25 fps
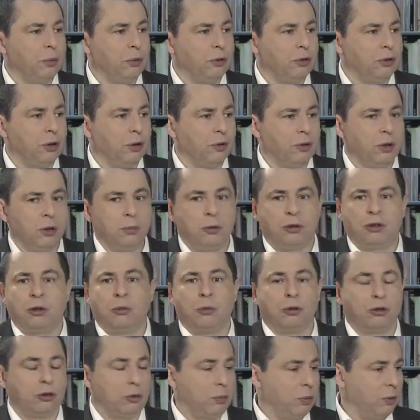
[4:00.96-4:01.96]
PiSowi. No bo co
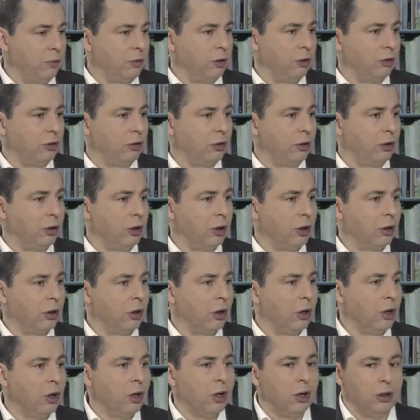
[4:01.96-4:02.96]
może powiedzieć
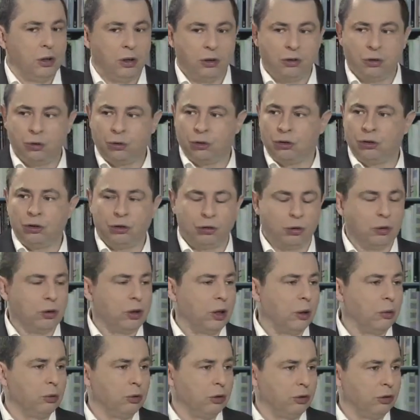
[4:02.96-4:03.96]
innego? No co, gdzie są
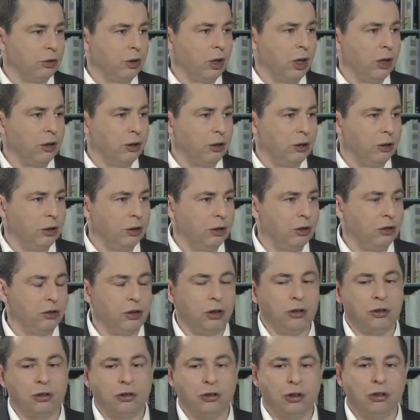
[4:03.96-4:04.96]
te autostrady?
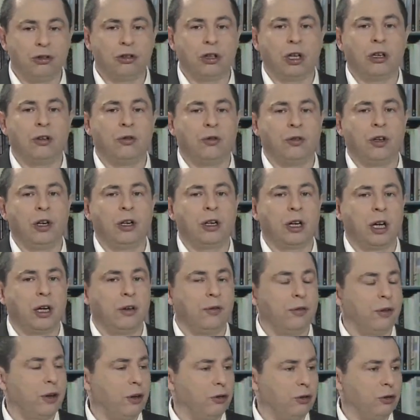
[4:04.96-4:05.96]
Gdzie, gdzie jest ta wielka
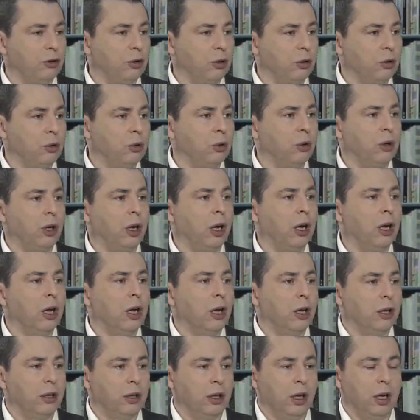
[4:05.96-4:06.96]
infrastruktura
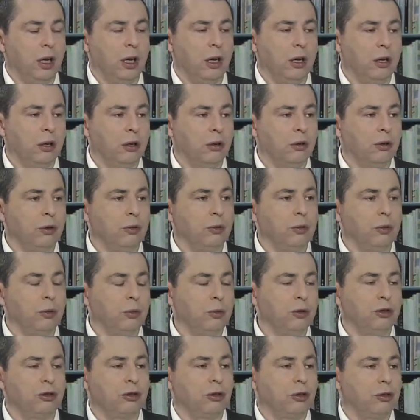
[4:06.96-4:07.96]
na
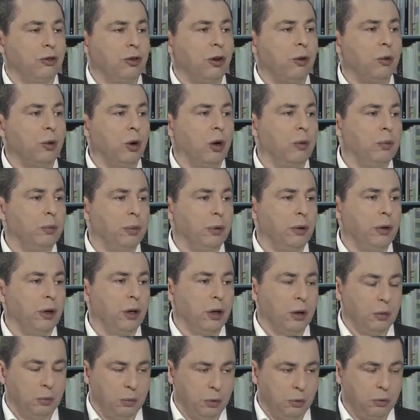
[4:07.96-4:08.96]
Mistrzostwa Europy
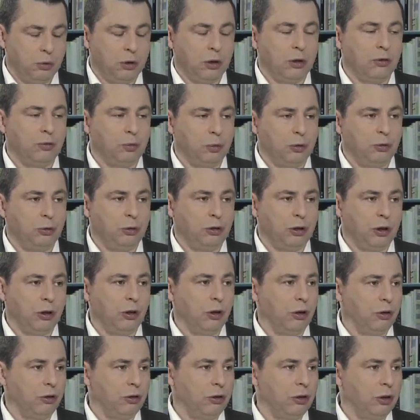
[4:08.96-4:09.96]
piłki, piłce
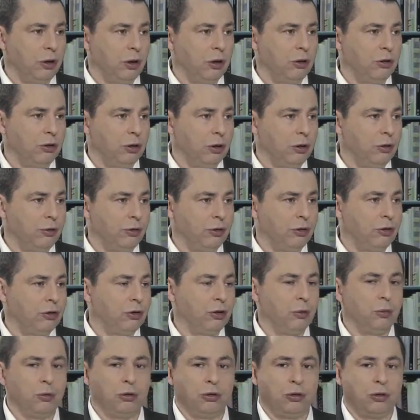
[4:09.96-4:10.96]
nożnej? Czyli w
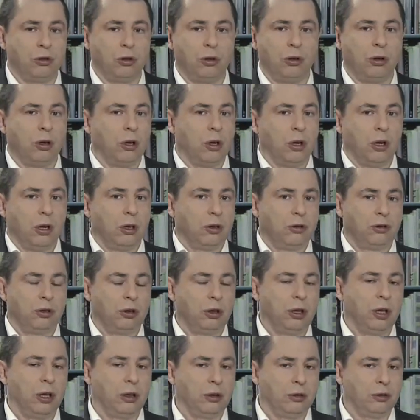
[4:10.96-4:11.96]
czymś, co,
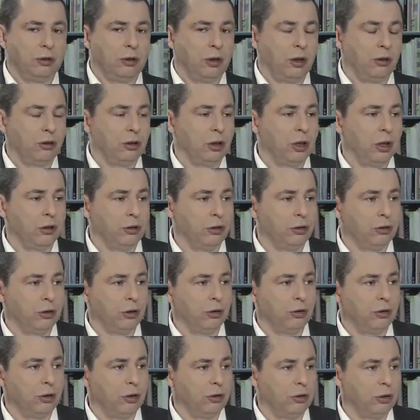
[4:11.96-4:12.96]
co dla się naszych
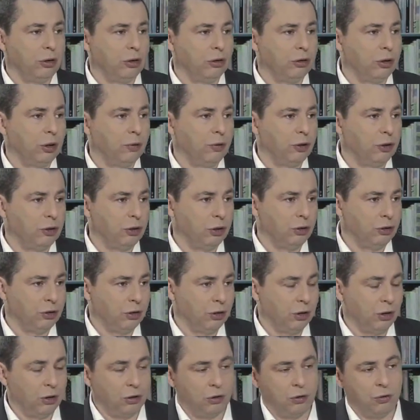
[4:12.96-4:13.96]
rządzących jest
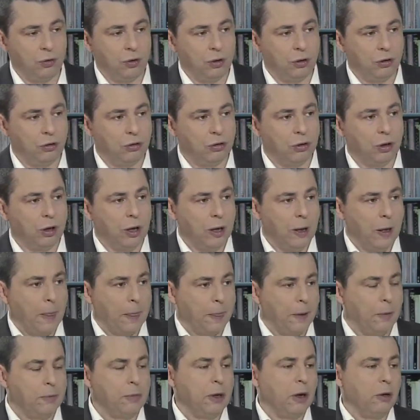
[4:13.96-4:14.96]
najważniejsze na świecie.
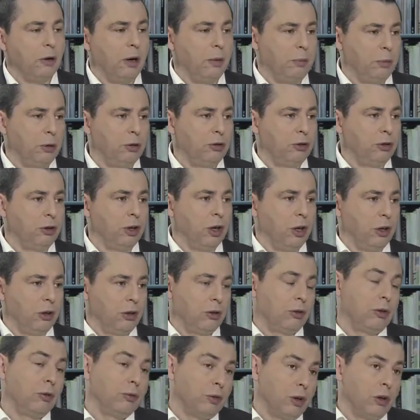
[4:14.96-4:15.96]
To miała być,
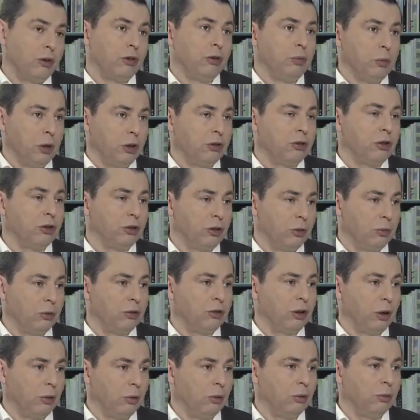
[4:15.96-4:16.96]
zresztą w ogóle śmieszne, żeby
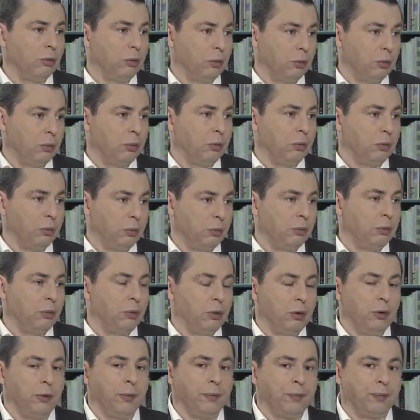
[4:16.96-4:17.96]
całą
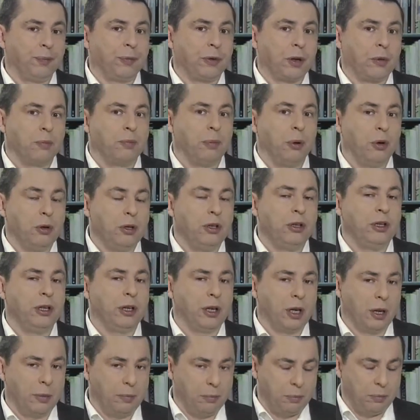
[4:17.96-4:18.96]

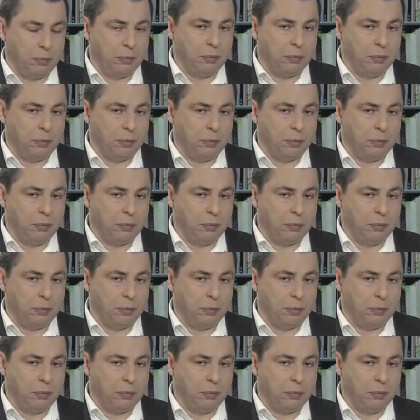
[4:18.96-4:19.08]
politykę